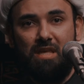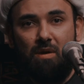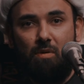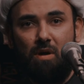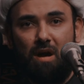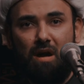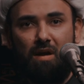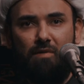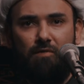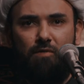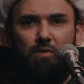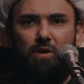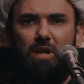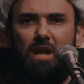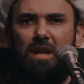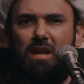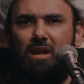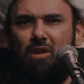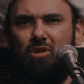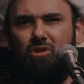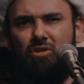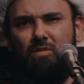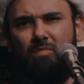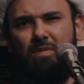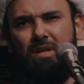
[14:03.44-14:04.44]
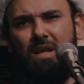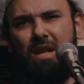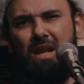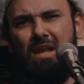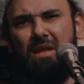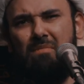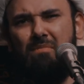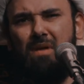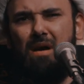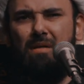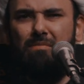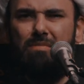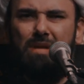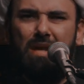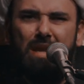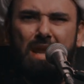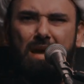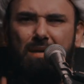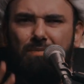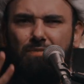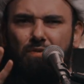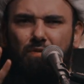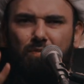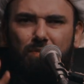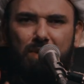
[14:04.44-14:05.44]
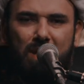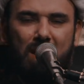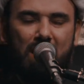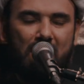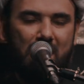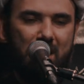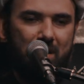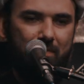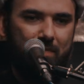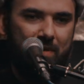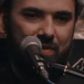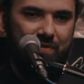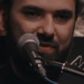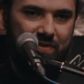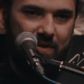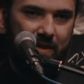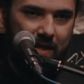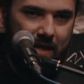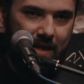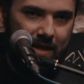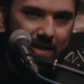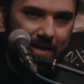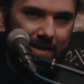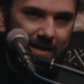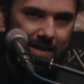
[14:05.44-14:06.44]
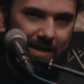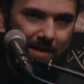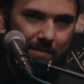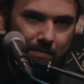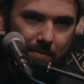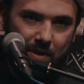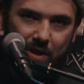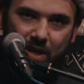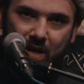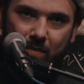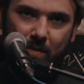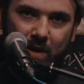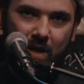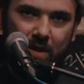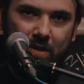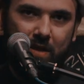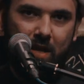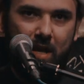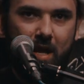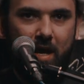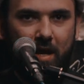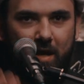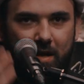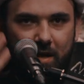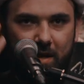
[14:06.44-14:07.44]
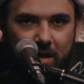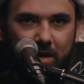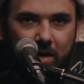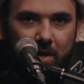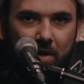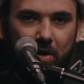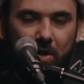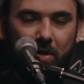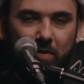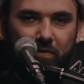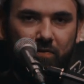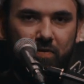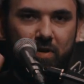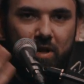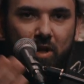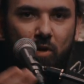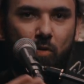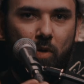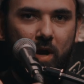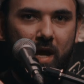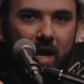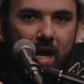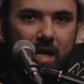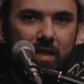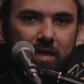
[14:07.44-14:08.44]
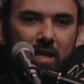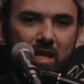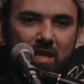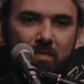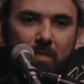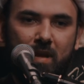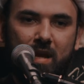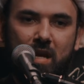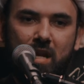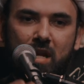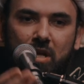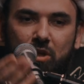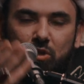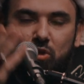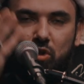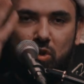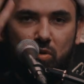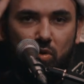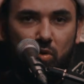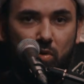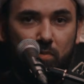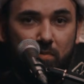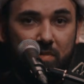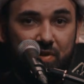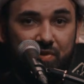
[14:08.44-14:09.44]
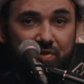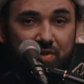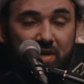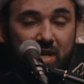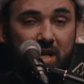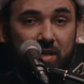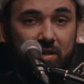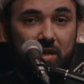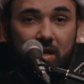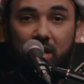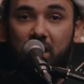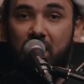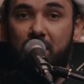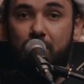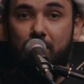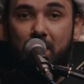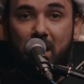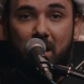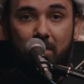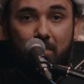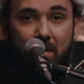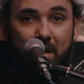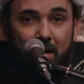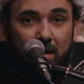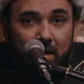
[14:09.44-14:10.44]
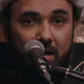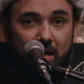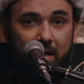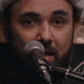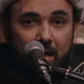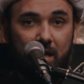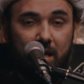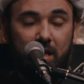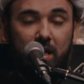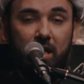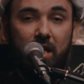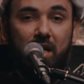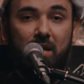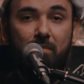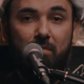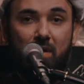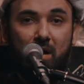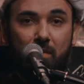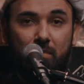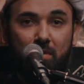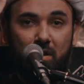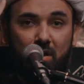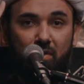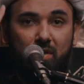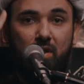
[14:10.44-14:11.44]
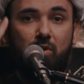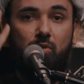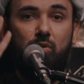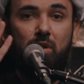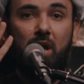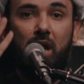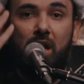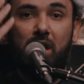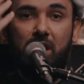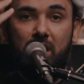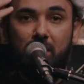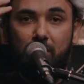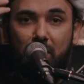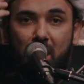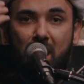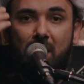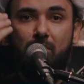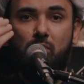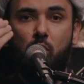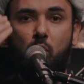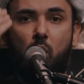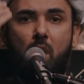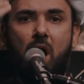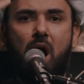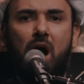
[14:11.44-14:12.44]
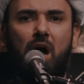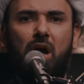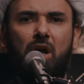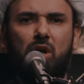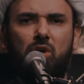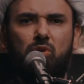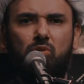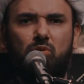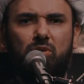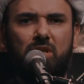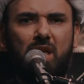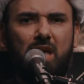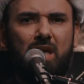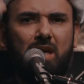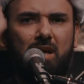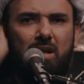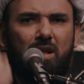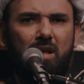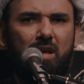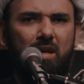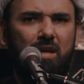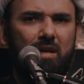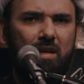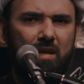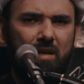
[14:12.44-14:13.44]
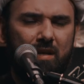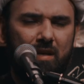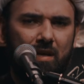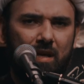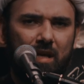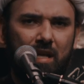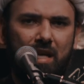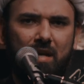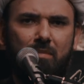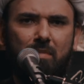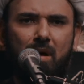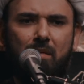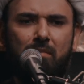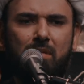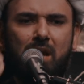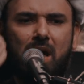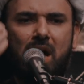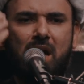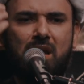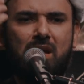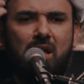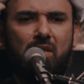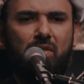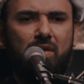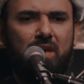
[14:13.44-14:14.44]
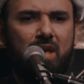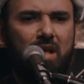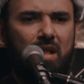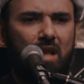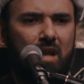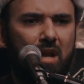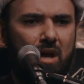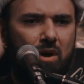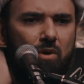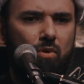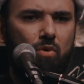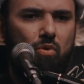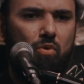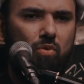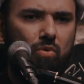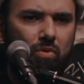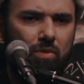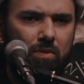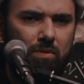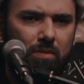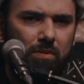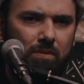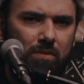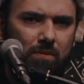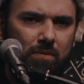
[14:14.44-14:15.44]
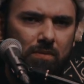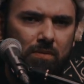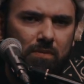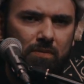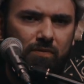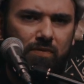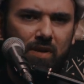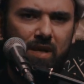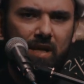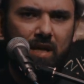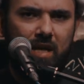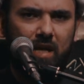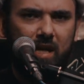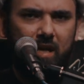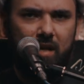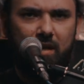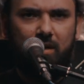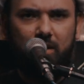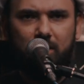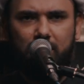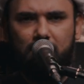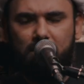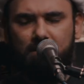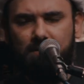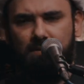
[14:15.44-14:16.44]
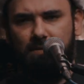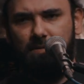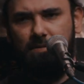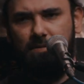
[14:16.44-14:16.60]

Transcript: يتوقفون لأن عندهم من الإمام لا, لا مو بهذه المنزلة بينما إحنا لا في رواياتنا تبين لك شنو منزلة الإمامة اللي الإمام رضا يقول الإمام واحد دهره الإمام لا نظير له في الخلق